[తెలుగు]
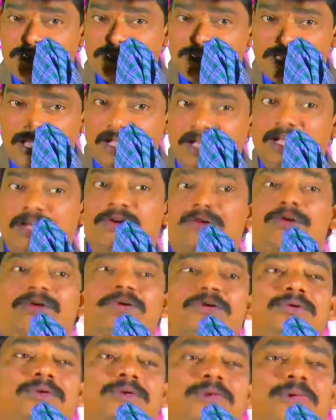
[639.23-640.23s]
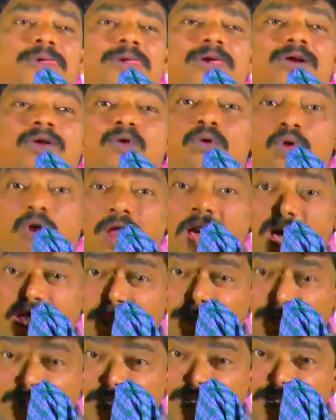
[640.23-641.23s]
సంఘం
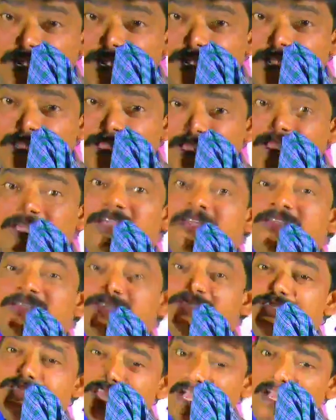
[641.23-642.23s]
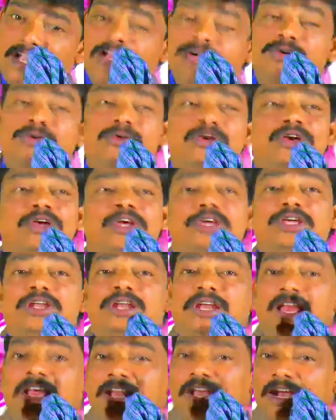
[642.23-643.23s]
గుడారం అన్నాడంటే సంఘం
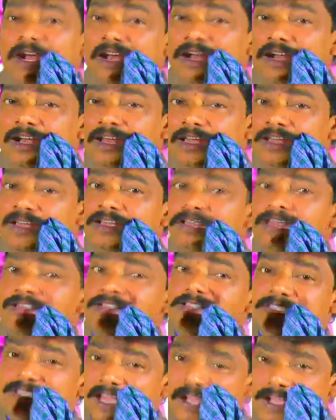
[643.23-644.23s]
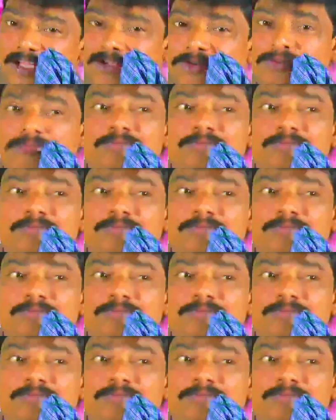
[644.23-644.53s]
ఇల్లు అన్నాడంటే సంఘం